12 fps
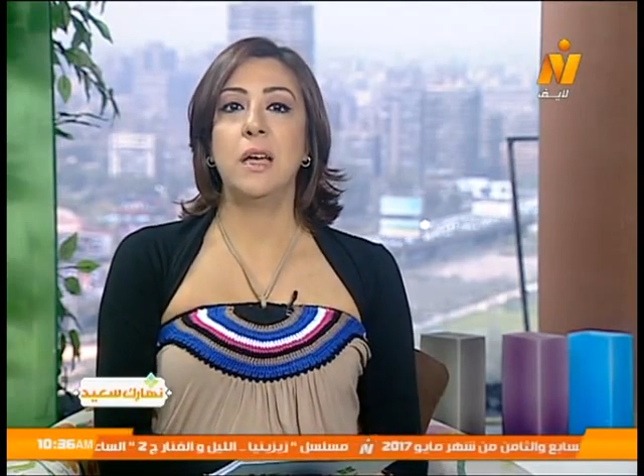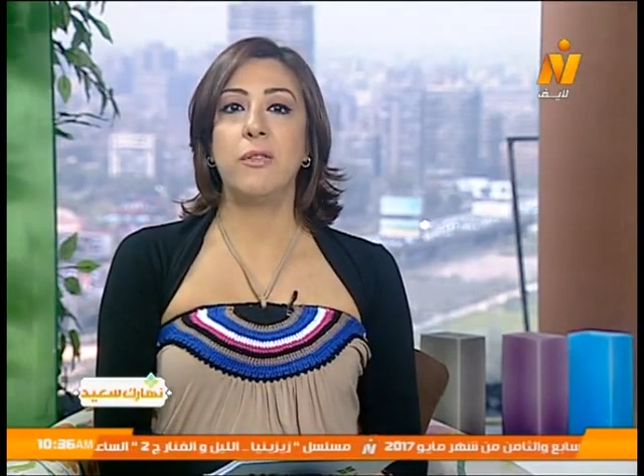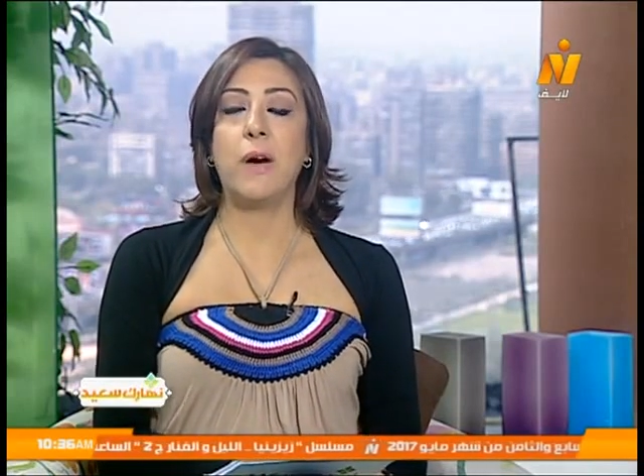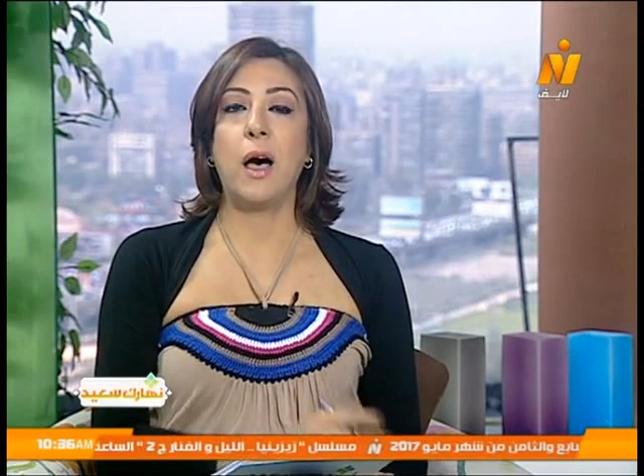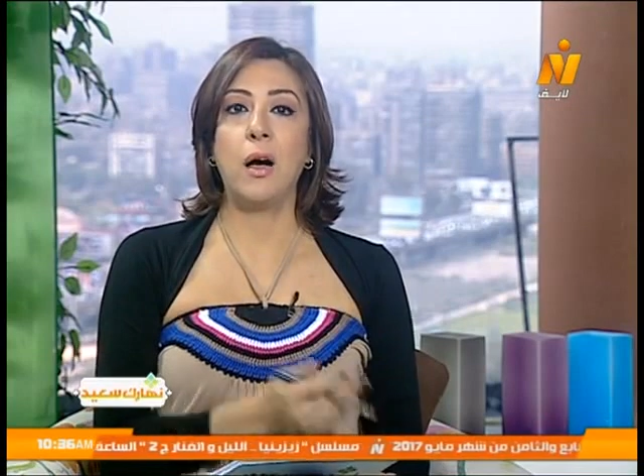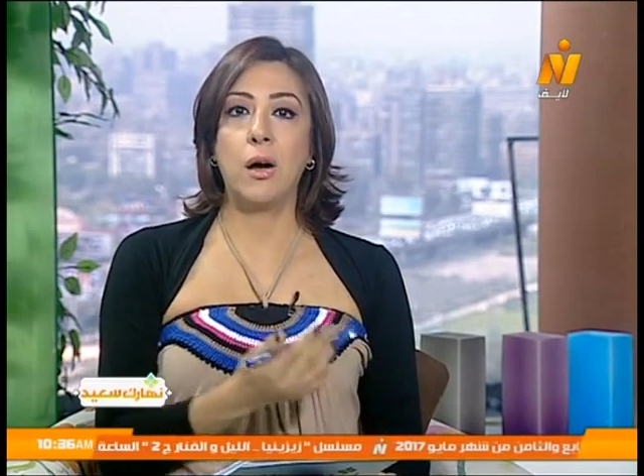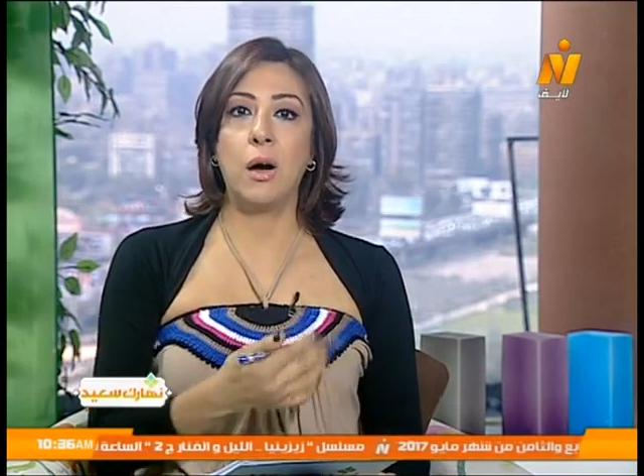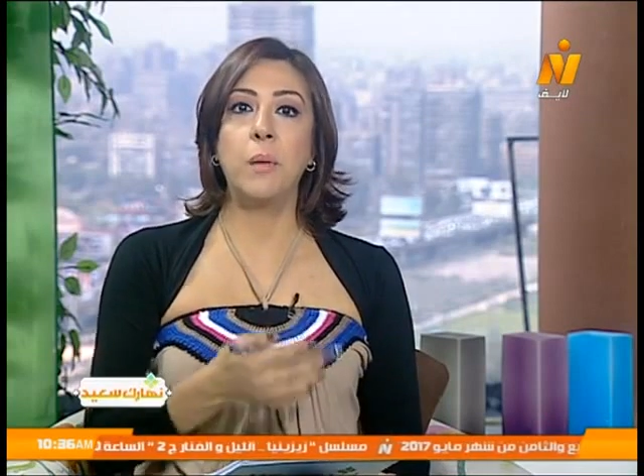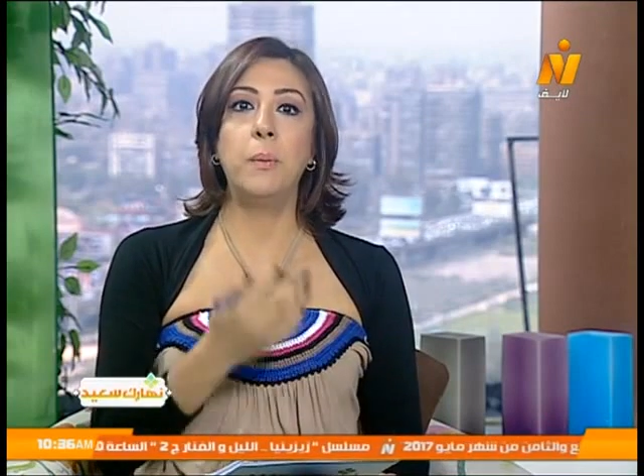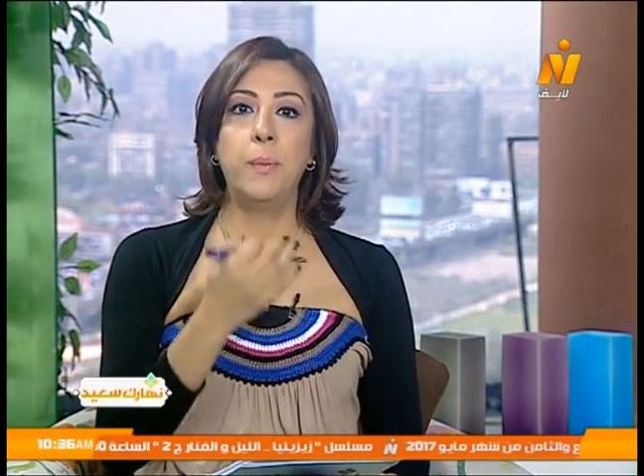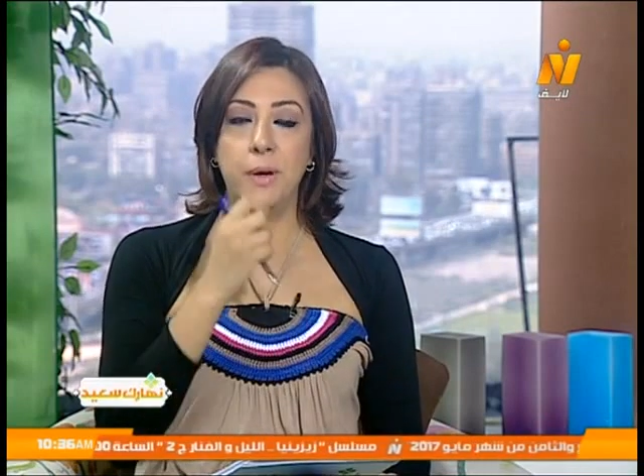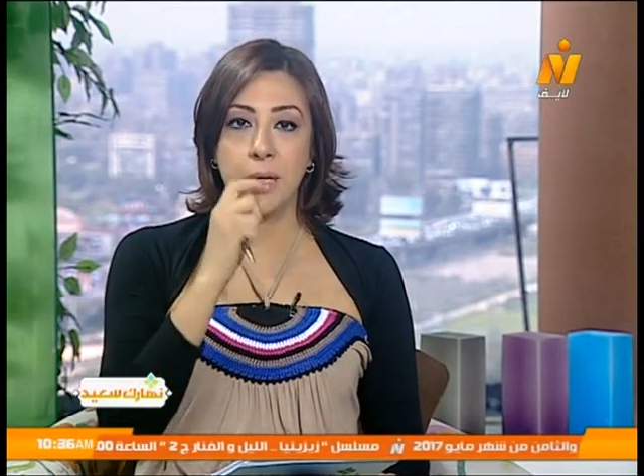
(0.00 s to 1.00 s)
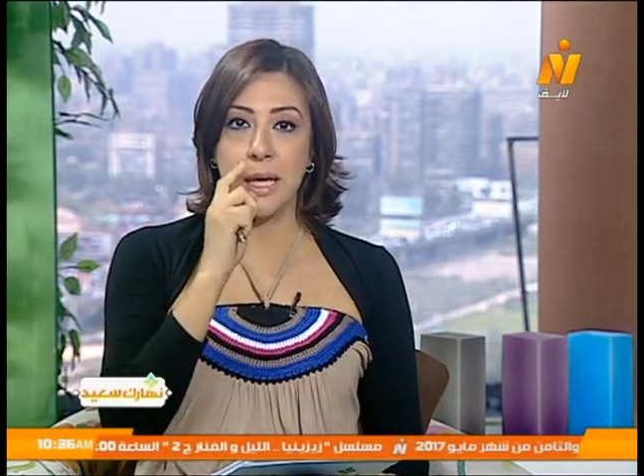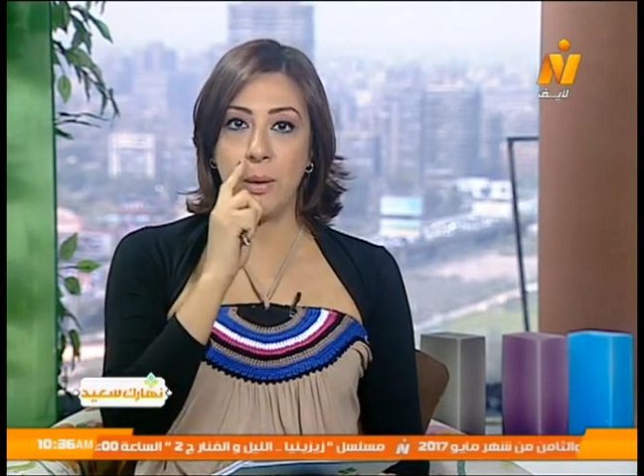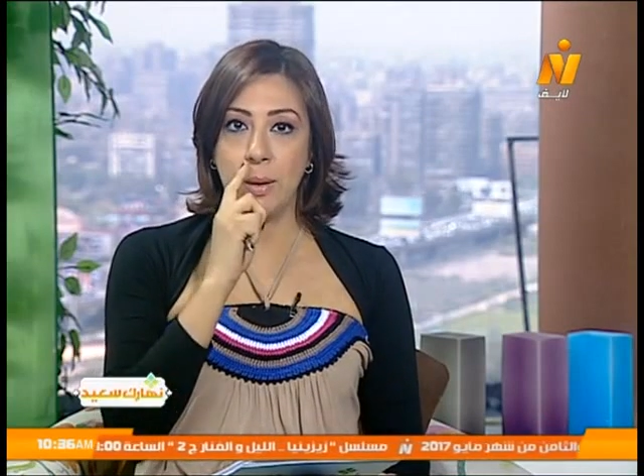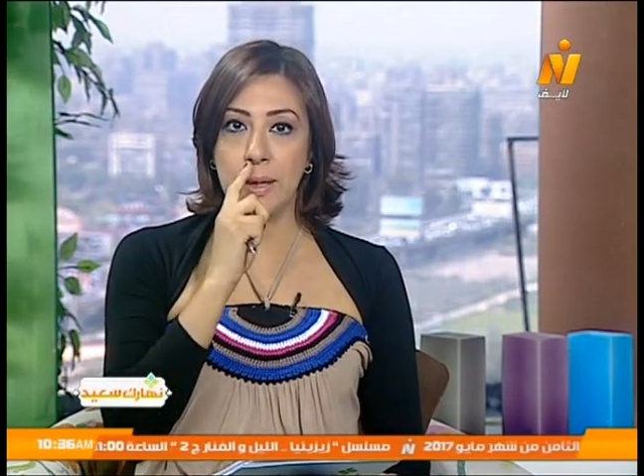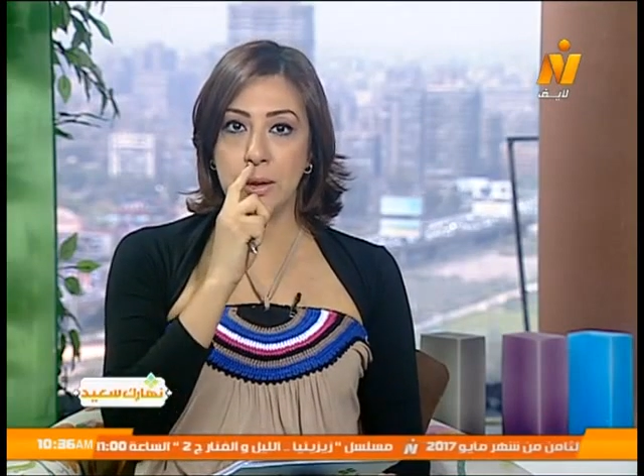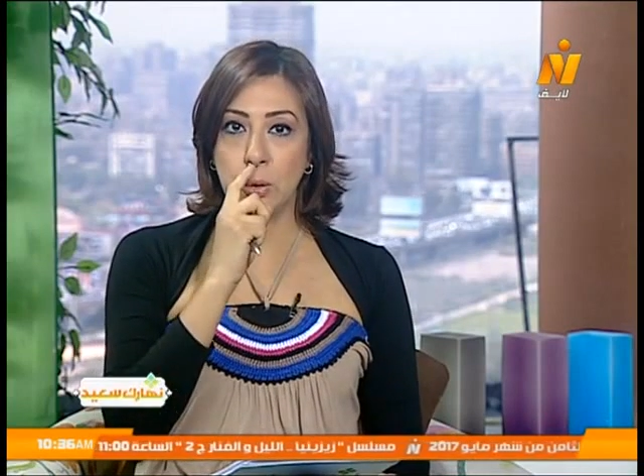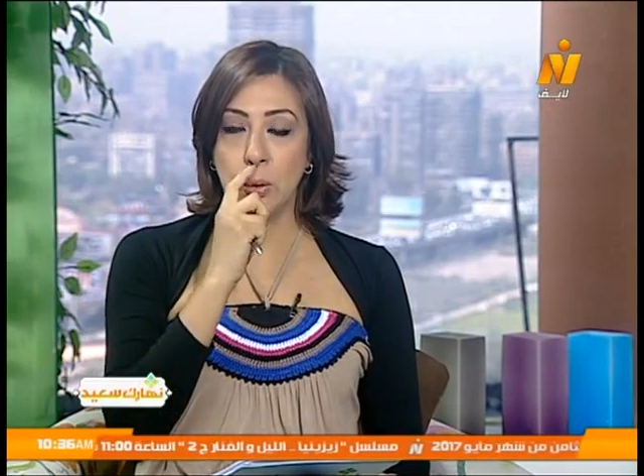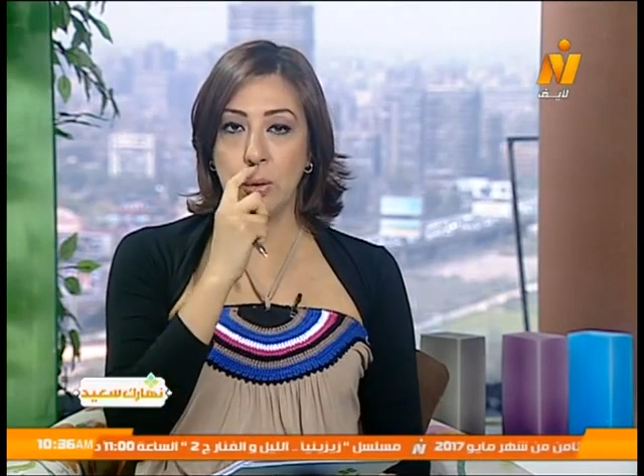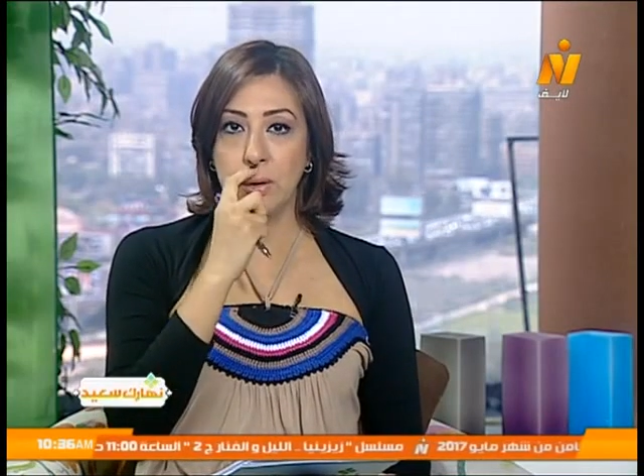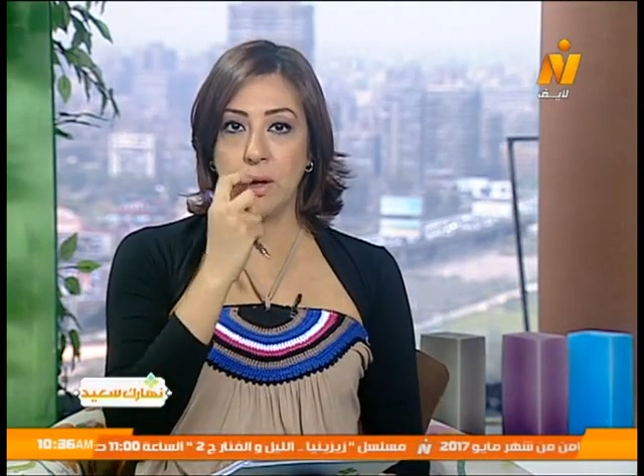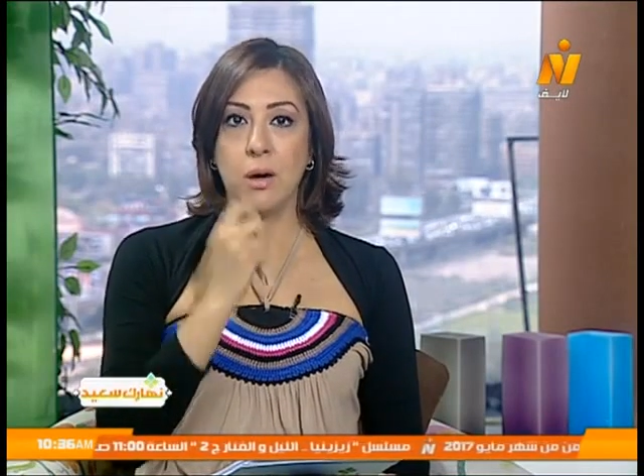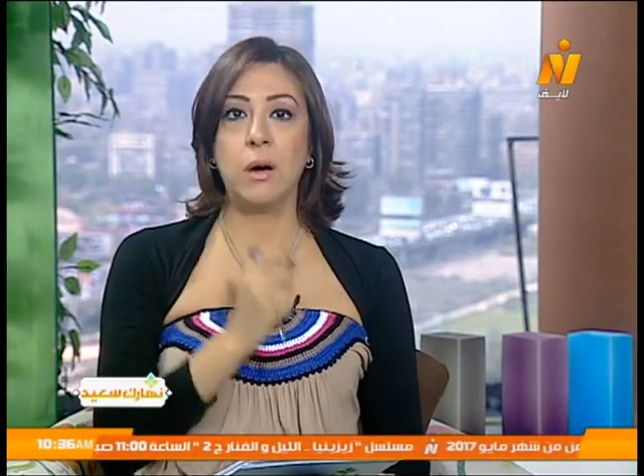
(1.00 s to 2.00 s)
في أعقاب جولات
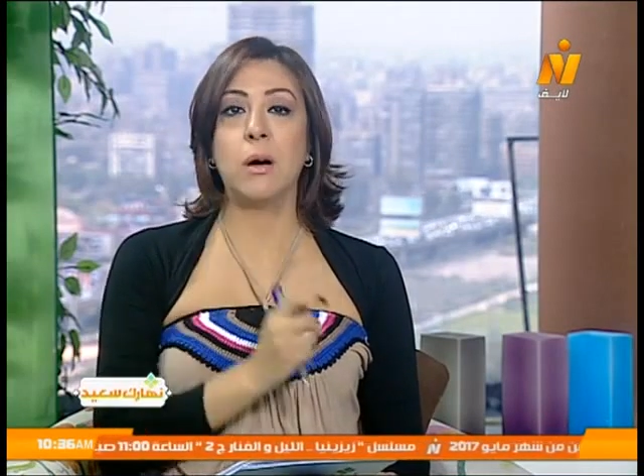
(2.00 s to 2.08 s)
أخرى